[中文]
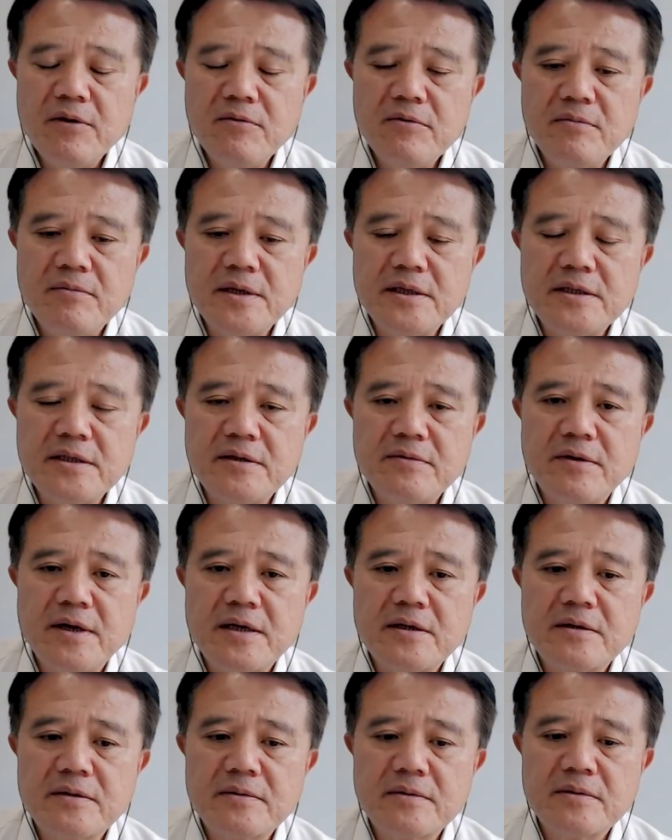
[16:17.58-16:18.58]
而我们警
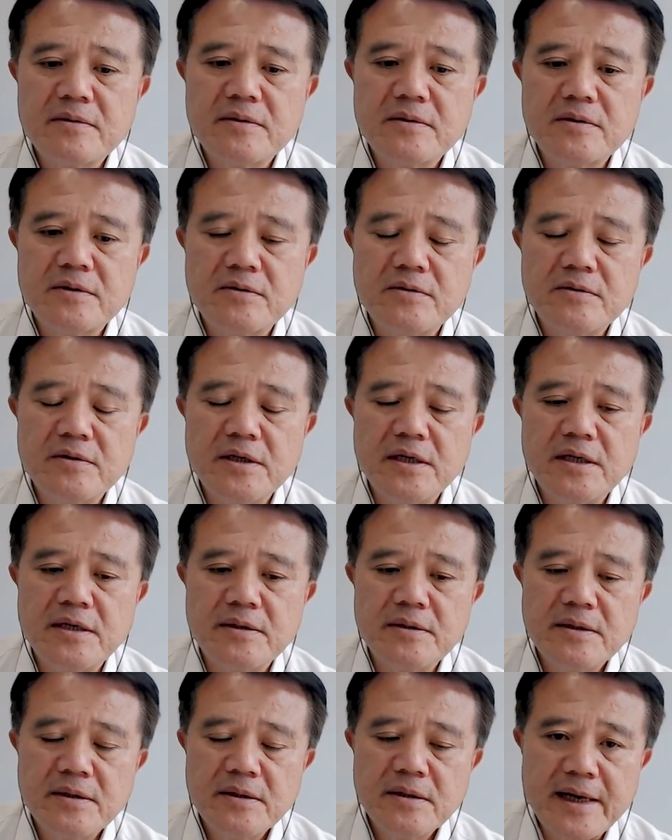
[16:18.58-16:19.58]
方除
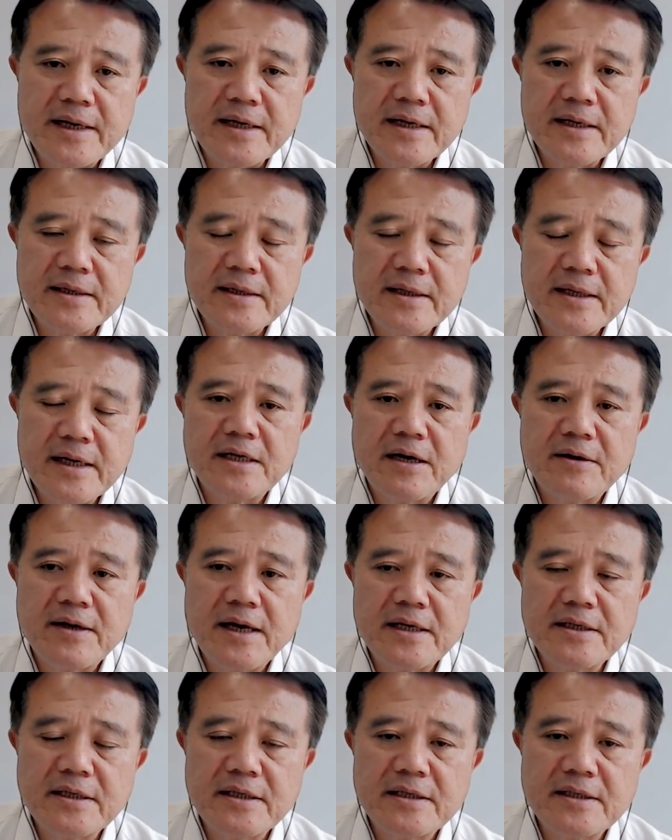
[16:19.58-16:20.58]
了把那个纸钞
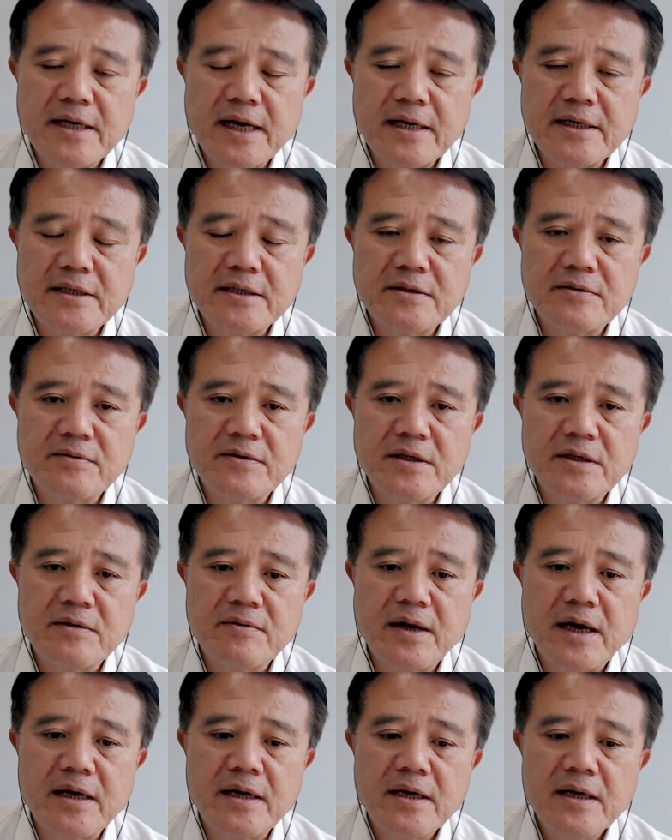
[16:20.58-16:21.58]
拿去采指纹
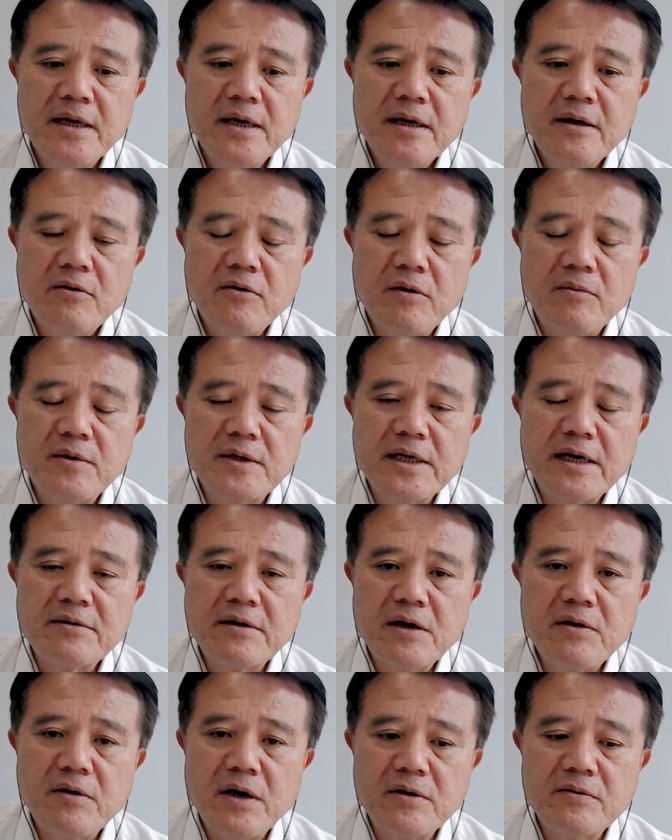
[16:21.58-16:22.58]
以外，我们
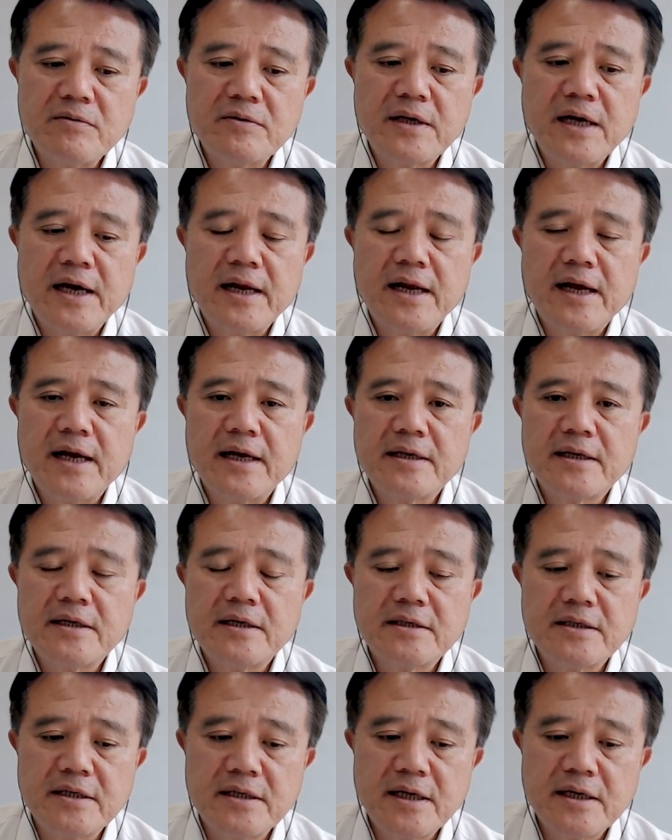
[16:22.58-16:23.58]
当然访问他啦。
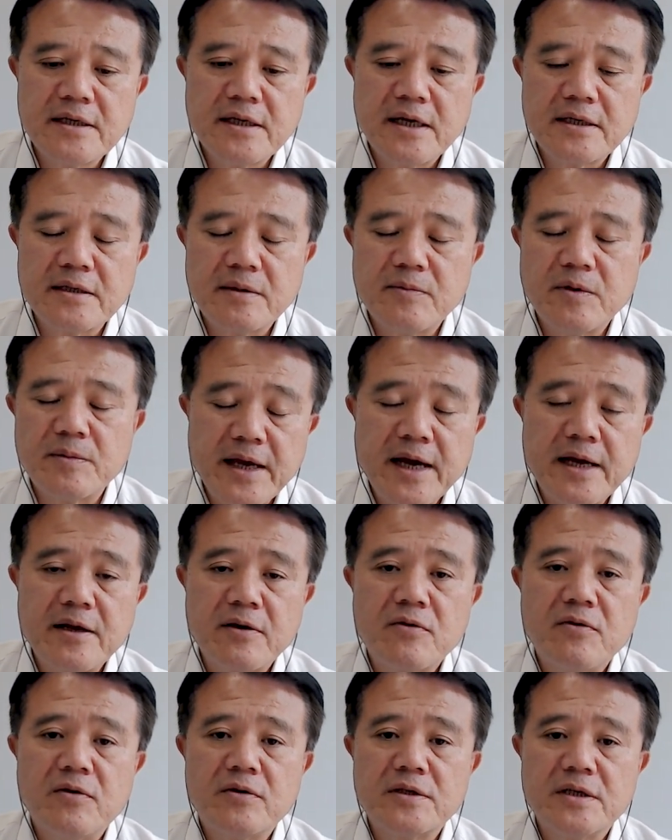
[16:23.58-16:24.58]
这几天他被压
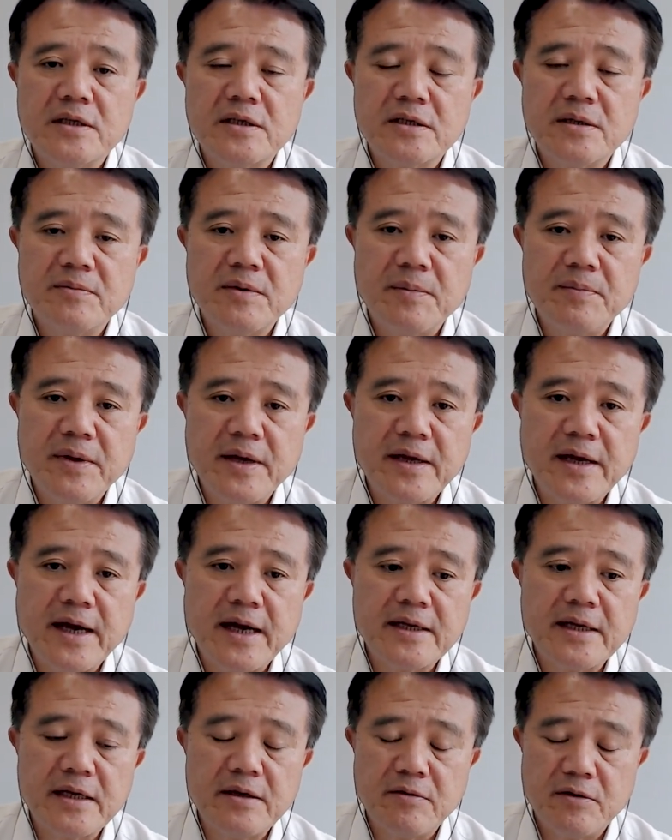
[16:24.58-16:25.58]
的过程怎么被
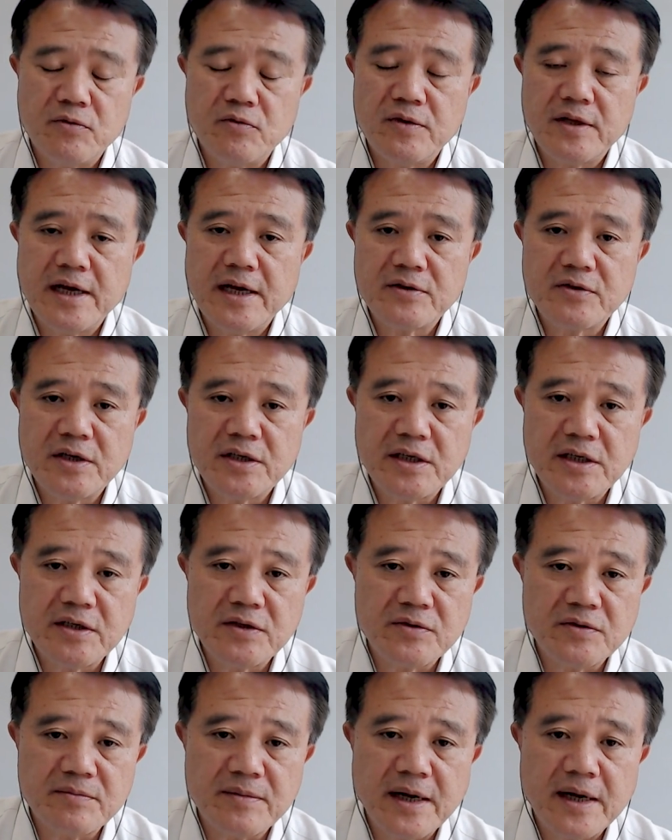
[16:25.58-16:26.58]
压的？因为问他最
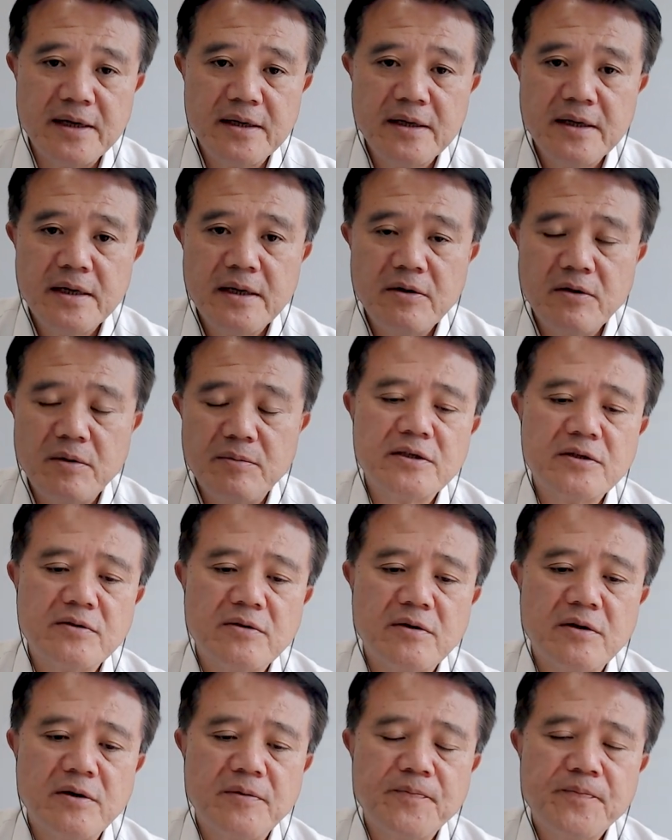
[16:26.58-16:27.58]
清楚嘛。他是
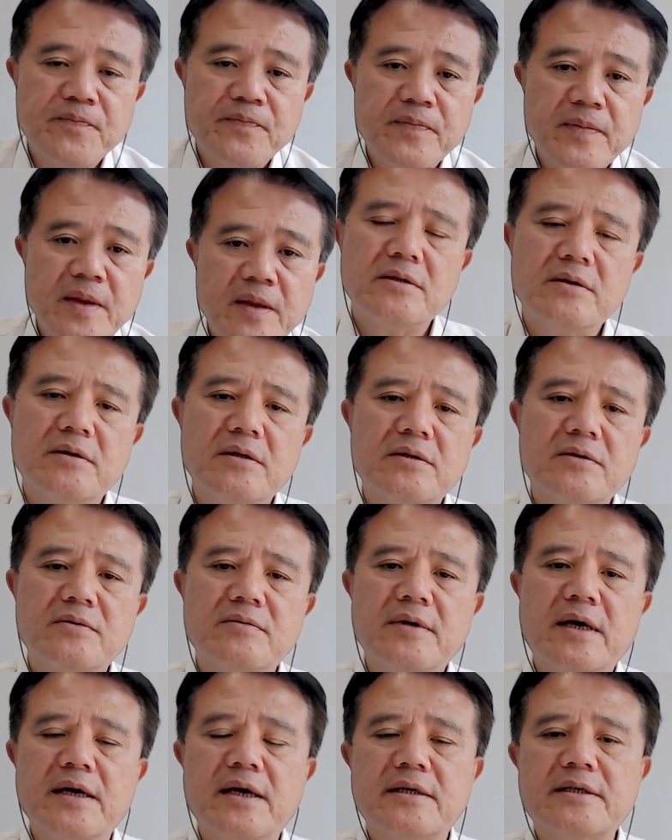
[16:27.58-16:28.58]
说，吃肉人
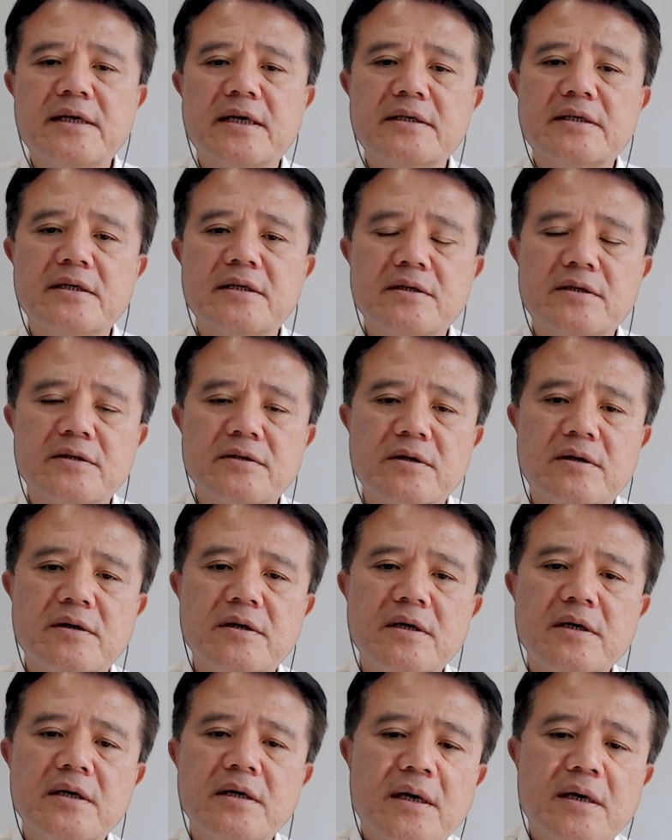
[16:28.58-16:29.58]
出来要上车的时
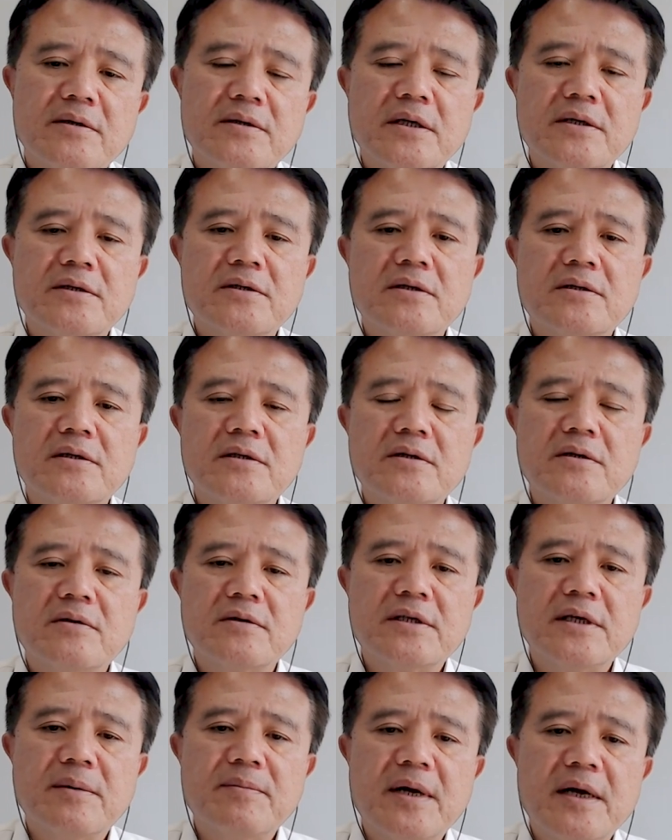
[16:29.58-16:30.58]
候，好像就是
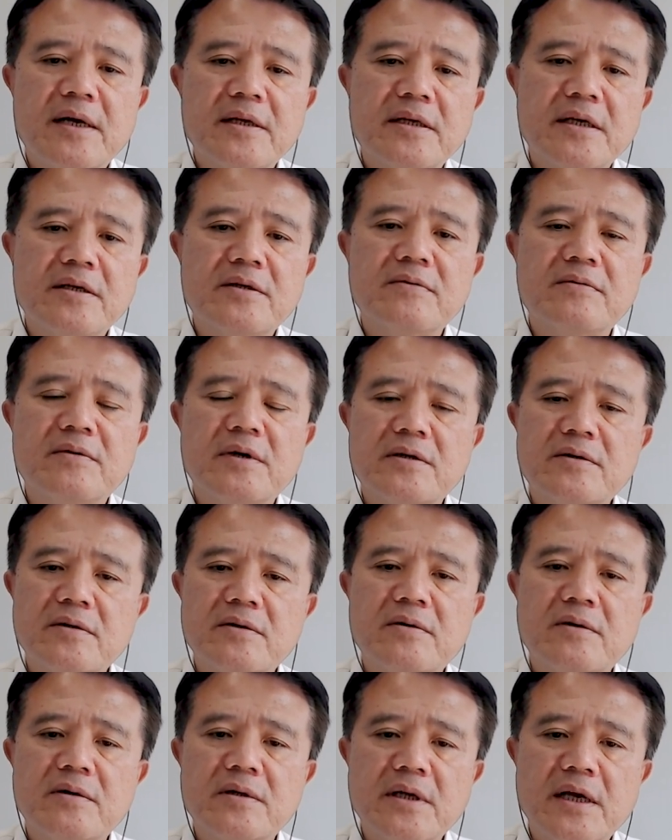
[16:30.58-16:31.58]
用枪把他抵住了，
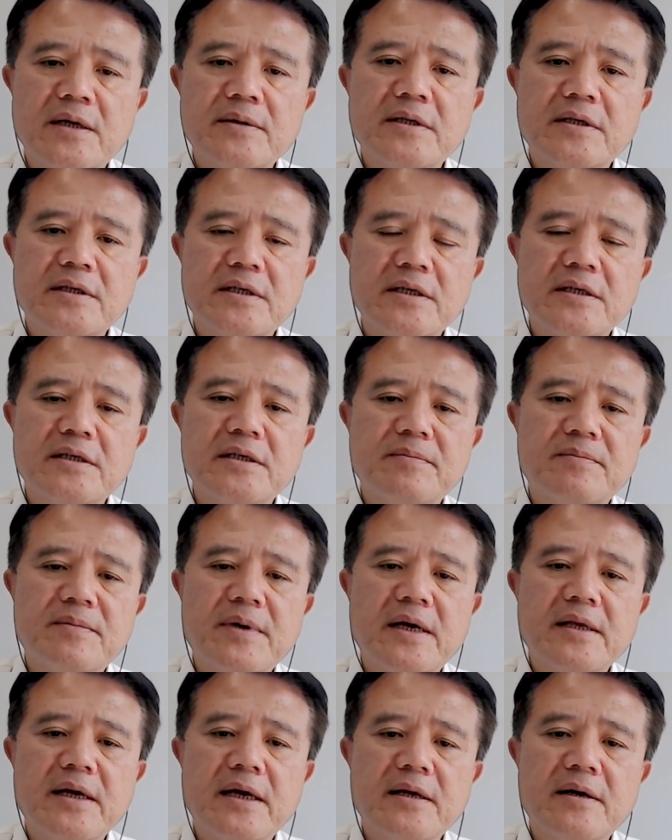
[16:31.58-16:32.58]
说我他是刑警
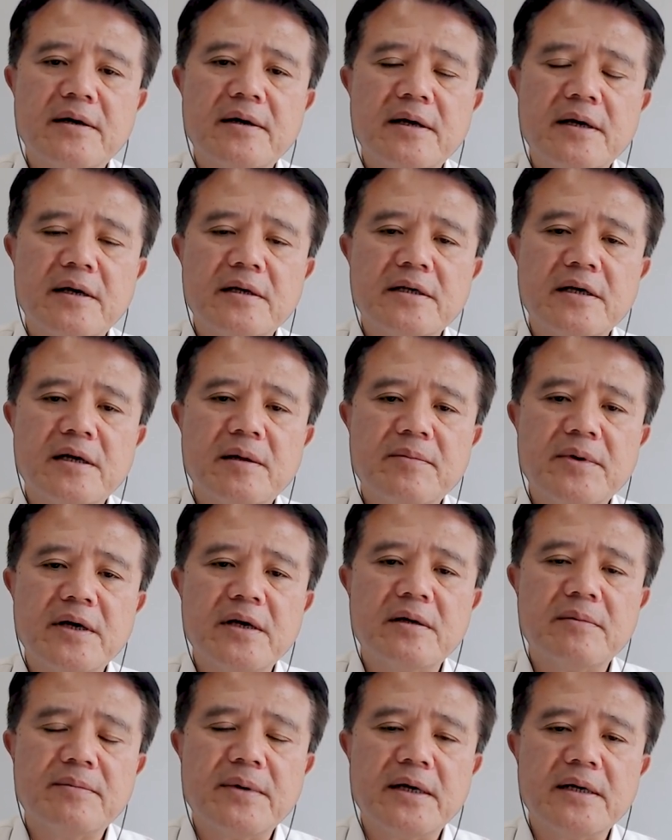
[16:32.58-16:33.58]
办案，要叫他
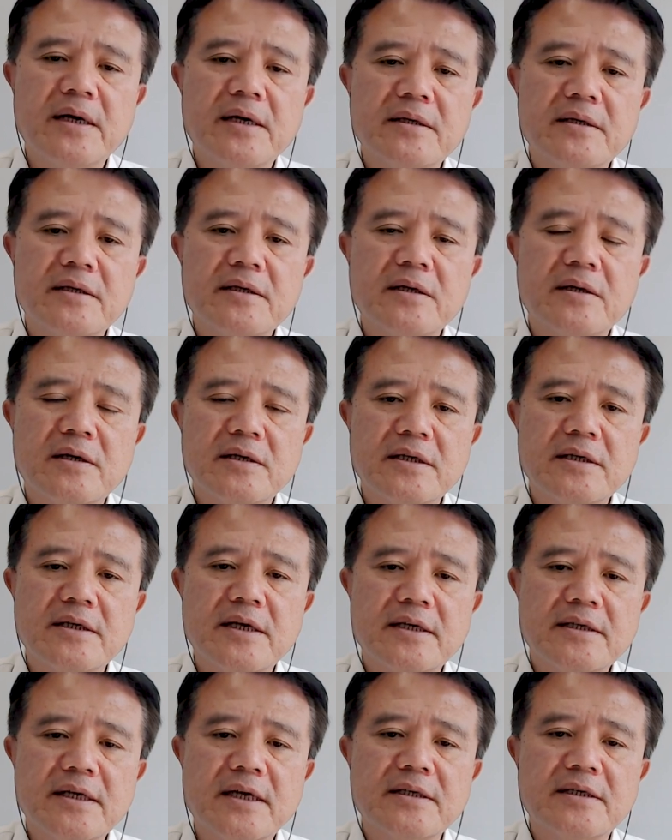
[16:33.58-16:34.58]
配合办案，
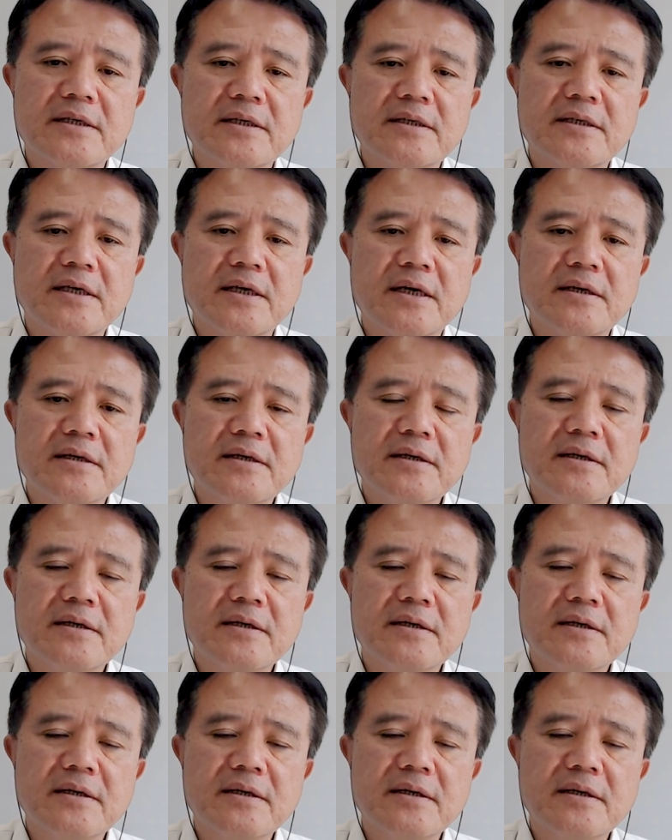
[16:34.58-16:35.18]
请他上车这